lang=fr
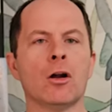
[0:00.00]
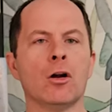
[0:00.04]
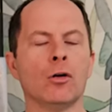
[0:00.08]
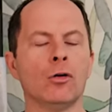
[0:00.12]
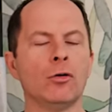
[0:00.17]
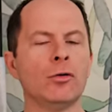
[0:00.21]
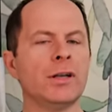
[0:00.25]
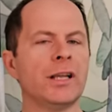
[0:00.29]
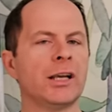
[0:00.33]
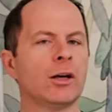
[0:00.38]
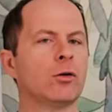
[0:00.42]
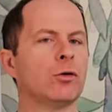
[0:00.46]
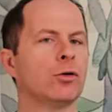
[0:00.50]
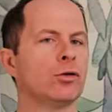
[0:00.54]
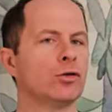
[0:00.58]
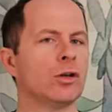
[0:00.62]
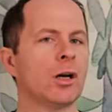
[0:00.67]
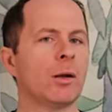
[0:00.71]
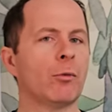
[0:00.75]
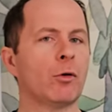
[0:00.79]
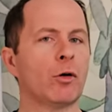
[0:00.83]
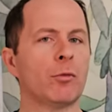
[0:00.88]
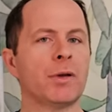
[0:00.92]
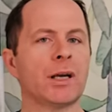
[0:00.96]
L'une des causes de
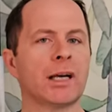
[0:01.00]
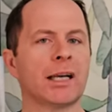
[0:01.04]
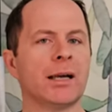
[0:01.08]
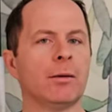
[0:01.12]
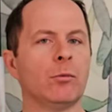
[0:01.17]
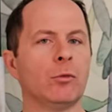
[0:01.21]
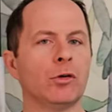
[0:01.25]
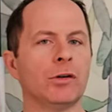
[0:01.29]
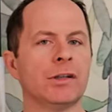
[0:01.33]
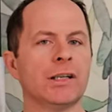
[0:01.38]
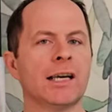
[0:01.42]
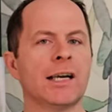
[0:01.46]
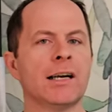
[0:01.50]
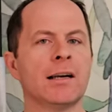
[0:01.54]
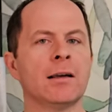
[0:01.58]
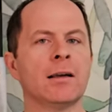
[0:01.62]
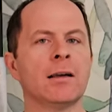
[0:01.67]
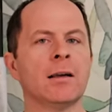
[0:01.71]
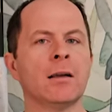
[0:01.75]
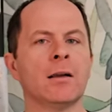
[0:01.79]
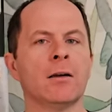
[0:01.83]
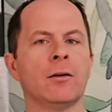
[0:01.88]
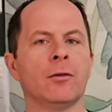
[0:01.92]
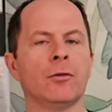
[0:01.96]
la Première Guerre mondiale
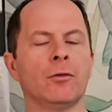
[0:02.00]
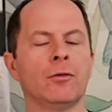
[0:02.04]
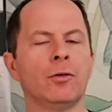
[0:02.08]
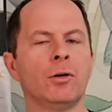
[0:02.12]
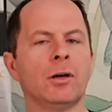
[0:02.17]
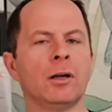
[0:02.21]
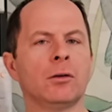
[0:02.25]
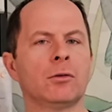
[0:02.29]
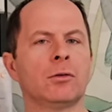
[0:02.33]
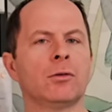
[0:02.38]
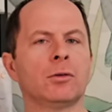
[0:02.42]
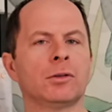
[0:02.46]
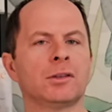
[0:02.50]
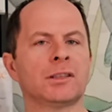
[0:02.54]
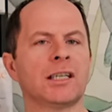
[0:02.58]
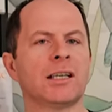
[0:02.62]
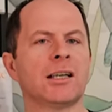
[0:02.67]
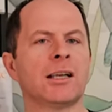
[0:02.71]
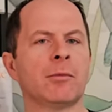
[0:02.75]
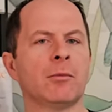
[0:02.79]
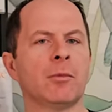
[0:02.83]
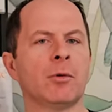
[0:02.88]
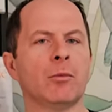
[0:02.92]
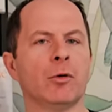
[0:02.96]
fut la course à
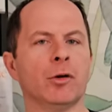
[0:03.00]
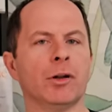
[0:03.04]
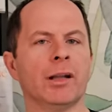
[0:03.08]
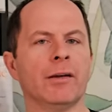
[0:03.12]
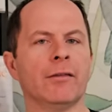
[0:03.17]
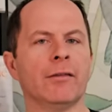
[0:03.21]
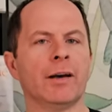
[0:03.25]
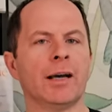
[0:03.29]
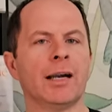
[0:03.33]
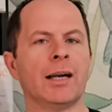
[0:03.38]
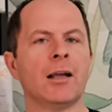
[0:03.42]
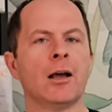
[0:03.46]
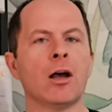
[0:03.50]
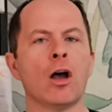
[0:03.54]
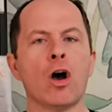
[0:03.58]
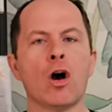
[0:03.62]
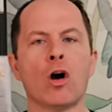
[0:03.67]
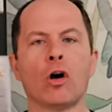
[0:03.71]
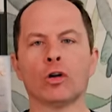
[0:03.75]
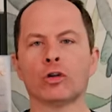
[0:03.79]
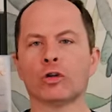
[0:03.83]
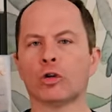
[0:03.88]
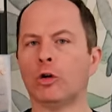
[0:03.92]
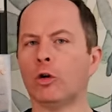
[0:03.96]
l'armement naval
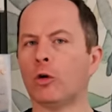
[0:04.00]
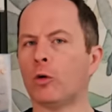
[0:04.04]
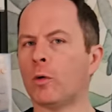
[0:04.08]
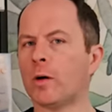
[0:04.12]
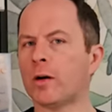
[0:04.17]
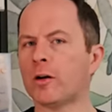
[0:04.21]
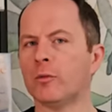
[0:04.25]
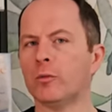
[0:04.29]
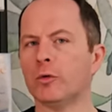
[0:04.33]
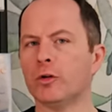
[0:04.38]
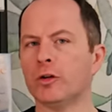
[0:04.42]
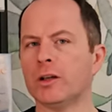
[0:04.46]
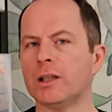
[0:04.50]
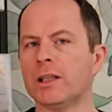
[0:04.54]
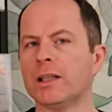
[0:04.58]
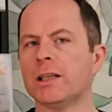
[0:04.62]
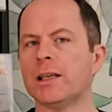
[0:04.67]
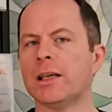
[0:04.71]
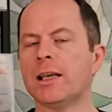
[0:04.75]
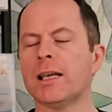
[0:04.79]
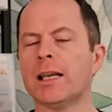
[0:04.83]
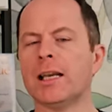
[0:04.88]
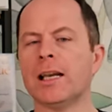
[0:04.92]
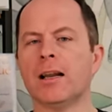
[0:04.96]
entre le Royaume-Uni
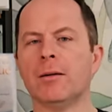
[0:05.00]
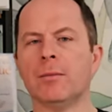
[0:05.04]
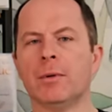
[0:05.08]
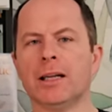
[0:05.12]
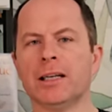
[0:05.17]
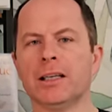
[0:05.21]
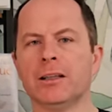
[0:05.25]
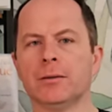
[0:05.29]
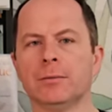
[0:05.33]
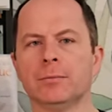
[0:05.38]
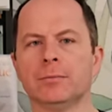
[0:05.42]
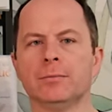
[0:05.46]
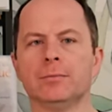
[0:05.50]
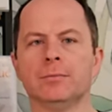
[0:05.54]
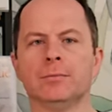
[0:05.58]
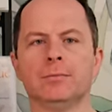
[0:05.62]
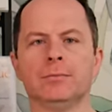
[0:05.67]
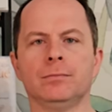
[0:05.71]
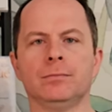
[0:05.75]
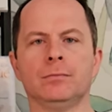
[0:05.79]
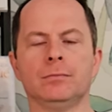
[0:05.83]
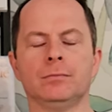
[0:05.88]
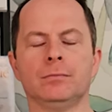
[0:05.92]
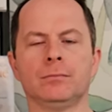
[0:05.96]
et l'Allemagne.
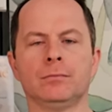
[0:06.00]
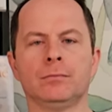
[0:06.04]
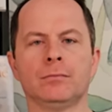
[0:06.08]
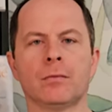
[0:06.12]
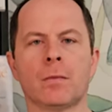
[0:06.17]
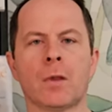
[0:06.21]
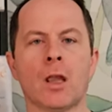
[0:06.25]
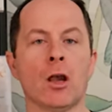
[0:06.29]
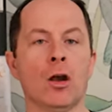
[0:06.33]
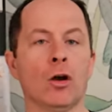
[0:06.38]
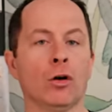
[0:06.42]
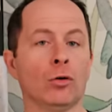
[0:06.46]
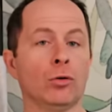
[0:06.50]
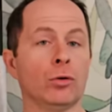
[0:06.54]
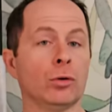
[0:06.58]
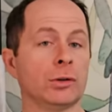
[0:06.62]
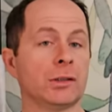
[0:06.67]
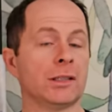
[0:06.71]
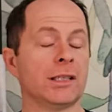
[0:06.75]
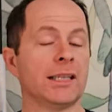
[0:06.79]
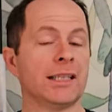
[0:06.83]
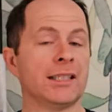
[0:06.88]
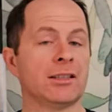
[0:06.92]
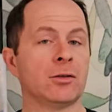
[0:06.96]

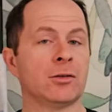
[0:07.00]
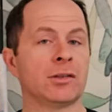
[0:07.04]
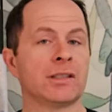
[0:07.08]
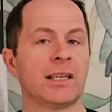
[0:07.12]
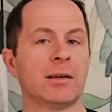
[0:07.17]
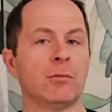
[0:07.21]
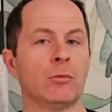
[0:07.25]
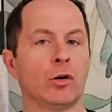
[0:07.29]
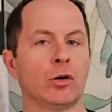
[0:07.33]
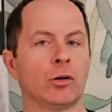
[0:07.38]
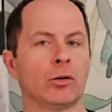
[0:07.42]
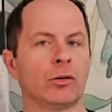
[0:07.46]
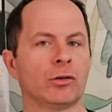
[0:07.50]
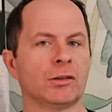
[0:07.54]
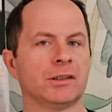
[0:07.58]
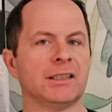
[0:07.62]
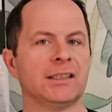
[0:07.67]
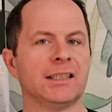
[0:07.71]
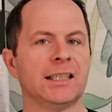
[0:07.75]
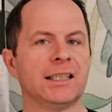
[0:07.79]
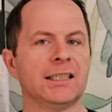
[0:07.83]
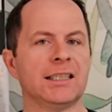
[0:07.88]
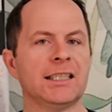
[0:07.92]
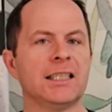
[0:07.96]
Course essentiellement
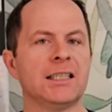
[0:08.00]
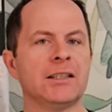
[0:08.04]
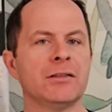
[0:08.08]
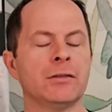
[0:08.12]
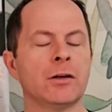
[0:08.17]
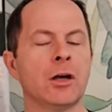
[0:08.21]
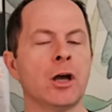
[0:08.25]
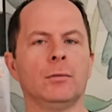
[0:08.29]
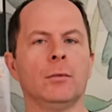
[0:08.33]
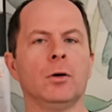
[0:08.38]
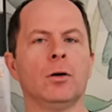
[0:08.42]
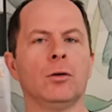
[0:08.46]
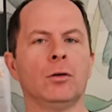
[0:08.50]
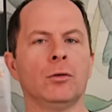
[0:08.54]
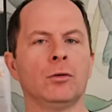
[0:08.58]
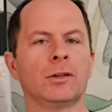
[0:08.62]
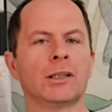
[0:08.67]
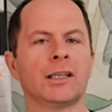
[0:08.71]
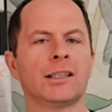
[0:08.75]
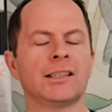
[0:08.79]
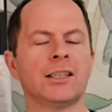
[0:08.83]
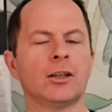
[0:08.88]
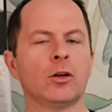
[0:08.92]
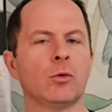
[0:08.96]
quantitative, le
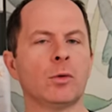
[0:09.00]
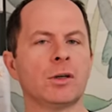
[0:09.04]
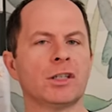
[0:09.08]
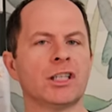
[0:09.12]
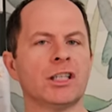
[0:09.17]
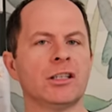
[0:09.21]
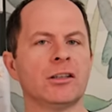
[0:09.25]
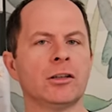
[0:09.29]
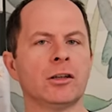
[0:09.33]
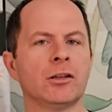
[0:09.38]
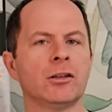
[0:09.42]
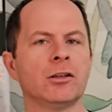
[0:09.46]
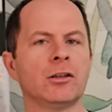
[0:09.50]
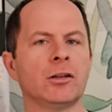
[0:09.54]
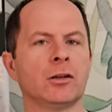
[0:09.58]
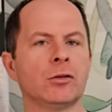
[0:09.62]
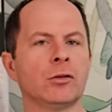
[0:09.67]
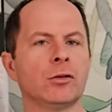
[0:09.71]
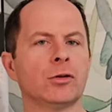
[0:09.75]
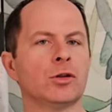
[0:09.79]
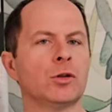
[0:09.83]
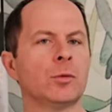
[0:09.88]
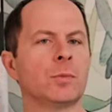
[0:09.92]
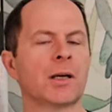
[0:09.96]
traité de Washington tente
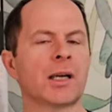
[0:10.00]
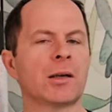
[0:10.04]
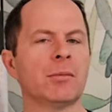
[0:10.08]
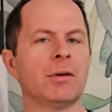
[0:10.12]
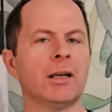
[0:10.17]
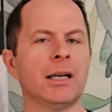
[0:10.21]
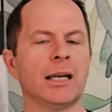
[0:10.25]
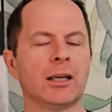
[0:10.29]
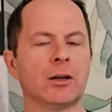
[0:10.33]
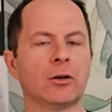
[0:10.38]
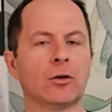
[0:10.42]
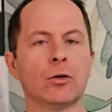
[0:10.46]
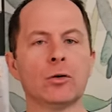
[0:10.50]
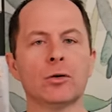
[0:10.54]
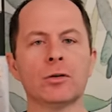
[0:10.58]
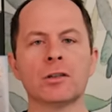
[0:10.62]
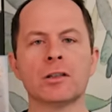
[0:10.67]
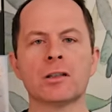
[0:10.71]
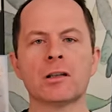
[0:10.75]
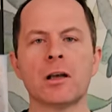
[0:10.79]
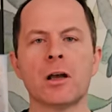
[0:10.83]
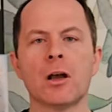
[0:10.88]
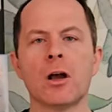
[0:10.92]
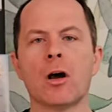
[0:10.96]
de supprimer les
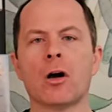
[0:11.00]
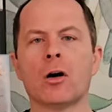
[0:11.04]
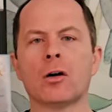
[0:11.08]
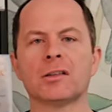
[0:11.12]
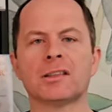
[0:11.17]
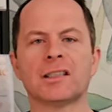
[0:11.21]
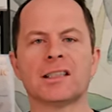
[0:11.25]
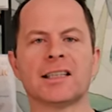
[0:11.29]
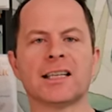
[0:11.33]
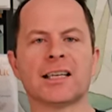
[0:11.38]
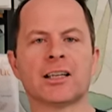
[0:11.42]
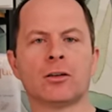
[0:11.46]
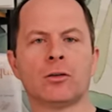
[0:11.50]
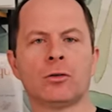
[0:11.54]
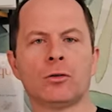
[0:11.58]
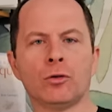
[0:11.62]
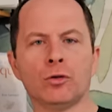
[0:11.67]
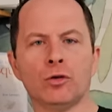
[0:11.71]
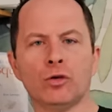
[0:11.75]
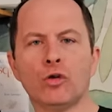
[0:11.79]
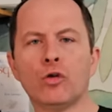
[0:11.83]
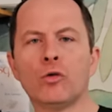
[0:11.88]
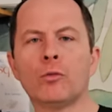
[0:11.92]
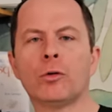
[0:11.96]
causes en s'attaquant
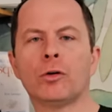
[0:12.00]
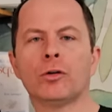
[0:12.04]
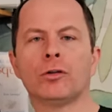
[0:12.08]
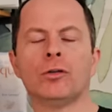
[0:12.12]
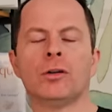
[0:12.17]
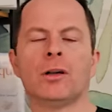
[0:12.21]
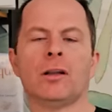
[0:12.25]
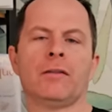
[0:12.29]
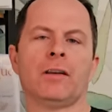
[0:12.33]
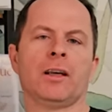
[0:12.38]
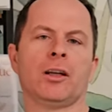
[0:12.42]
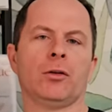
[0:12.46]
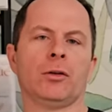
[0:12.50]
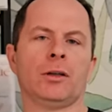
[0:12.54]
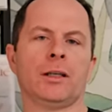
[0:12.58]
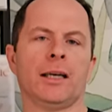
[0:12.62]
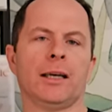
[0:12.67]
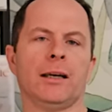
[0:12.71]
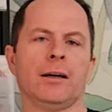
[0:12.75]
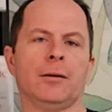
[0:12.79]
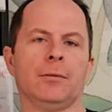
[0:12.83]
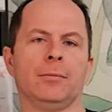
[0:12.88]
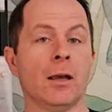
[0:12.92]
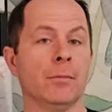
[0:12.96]
au nombre de navires de
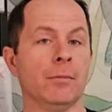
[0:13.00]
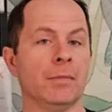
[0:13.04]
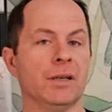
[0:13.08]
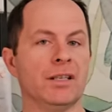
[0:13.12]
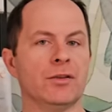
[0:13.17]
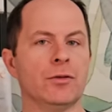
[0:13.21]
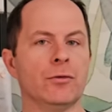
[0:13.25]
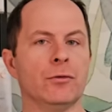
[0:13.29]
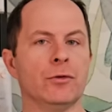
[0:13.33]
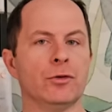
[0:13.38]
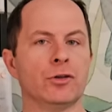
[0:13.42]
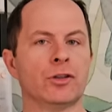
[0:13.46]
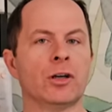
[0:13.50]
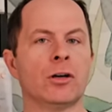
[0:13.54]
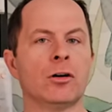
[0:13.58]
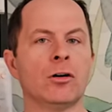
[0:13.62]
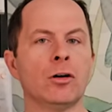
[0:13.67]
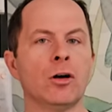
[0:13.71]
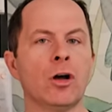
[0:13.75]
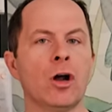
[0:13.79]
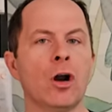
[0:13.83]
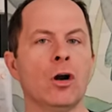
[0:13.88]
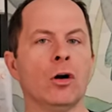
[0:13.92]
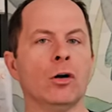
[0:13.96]
guerre. Mais ce
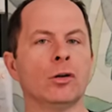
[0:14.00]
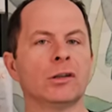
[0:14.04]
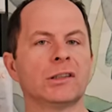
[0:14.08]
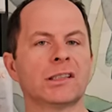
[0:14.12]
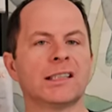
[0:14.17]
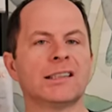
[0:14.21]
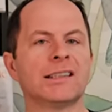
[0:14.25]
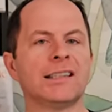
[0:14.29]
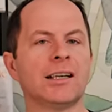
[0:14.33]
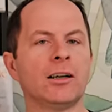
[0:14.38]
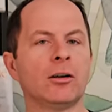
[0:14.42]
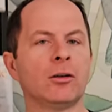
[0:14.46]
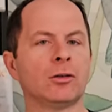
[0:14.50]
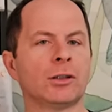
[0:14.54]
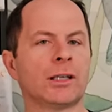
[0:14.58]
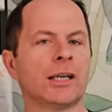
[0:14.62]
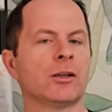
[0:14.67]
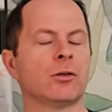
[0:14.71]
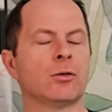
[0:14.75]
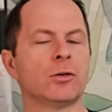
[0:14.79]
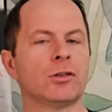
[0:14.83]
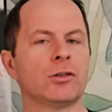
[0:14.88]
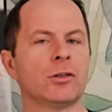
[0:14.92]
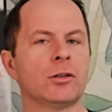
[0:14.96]
faisant, le traité a en
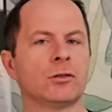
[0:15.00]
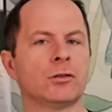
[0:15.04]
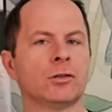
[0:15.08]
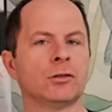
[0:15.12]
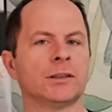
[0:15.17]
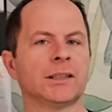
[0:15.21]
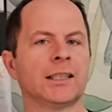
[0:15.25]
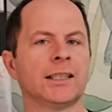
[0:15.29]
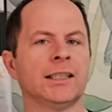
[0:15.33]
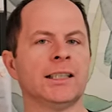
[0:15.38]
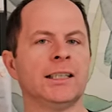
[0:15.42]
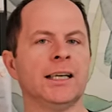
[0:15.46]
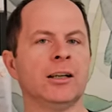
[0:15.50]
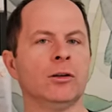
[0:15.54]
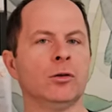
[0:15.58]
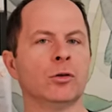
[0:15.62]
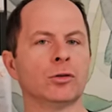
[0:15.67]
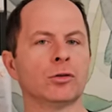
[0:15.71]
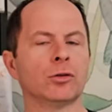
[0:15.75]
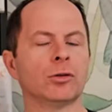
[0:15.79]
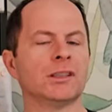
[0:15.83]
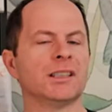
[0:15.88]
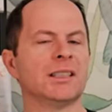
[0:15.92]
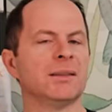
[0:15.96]
quelque sorte entraîné un
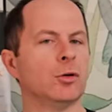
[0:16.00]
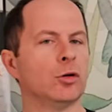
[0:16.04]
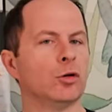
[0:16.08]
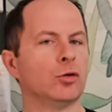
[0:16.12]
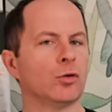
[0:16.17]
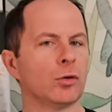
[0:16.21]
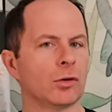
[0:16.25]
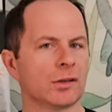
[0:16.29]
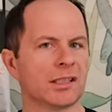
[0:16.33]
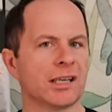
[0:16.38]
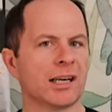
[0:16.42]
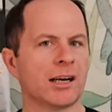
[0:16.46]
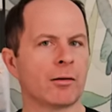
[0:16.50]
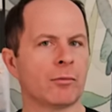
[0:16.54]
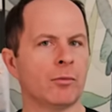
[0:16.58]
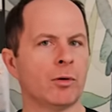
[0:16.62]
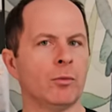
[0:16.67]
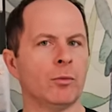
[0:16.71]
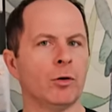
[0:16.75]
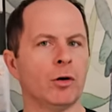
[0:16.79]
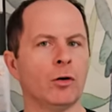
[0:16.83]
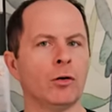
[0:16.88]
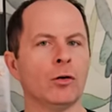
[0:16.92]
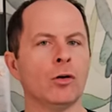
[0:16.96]
autre type de course à
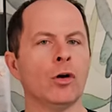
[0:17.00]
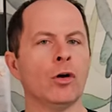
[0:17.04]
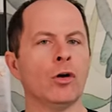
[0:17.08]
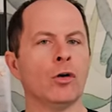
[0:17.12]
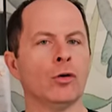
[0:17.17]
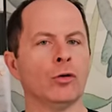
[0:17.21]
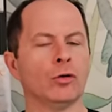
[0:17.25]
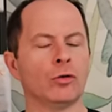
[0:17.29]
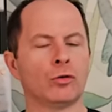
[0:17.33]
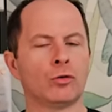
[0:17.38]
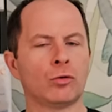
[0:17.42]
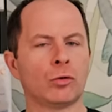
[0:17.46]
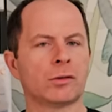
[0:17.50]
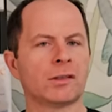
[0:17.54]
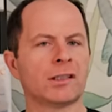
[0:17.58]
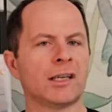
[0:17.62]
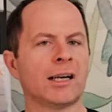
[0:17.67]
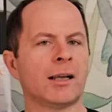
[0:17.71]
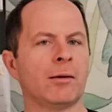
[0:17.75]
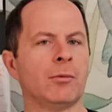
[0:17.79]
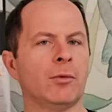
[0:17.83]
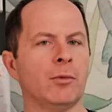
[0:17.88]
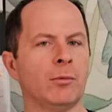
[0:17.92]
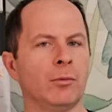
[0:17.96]
l'armement, une course à
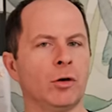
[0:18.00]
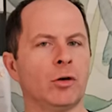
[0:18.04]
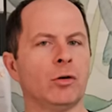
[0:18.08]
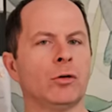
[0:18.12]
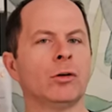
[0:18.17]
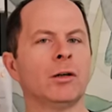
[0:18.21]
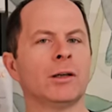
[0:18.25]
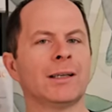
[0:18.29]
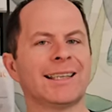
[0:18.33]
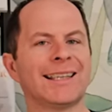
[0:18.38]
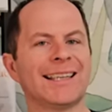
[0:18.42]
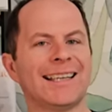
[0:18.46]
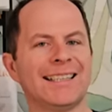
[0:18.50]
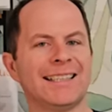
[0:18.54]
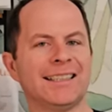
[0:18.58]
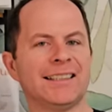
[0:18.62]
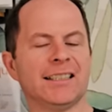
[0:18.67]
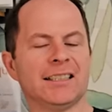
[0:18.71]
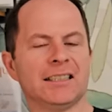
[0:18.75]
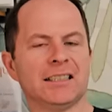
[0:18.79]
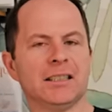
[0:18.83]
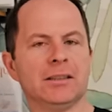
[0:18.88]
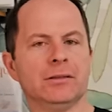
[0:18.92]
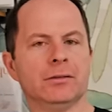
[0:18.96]
l'armement
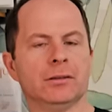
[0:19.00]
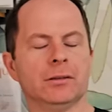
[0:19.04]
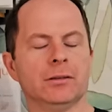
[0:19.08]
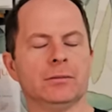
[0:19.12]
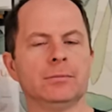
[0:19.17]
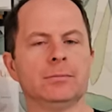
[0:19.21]
qualitative.